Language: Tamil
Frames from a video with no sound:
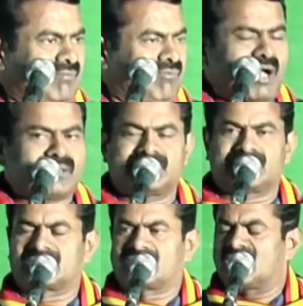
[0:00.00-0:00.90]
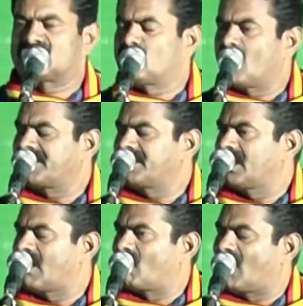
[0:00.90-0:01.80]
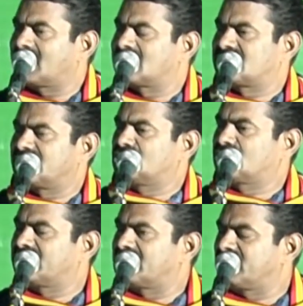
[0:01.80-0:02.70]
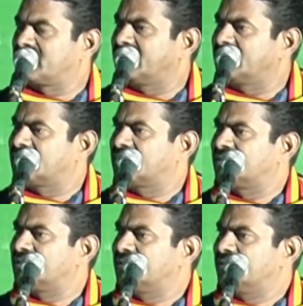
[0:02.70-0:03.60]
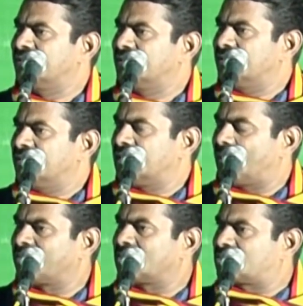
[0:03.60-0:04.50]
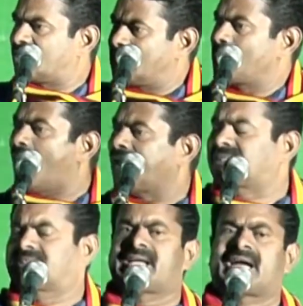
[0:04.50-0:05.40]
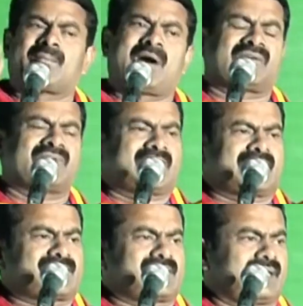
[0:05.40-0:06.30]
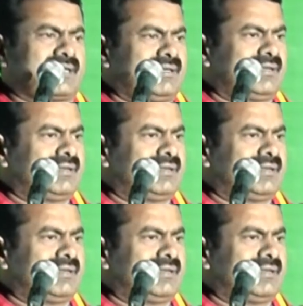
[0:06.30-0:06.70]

வாக்குக்கு காசு வாங்கி நாம் வாக்கு செலுத்துவது என்பது நமது தன்மானத்தை அடமான வைக்கிற செயல்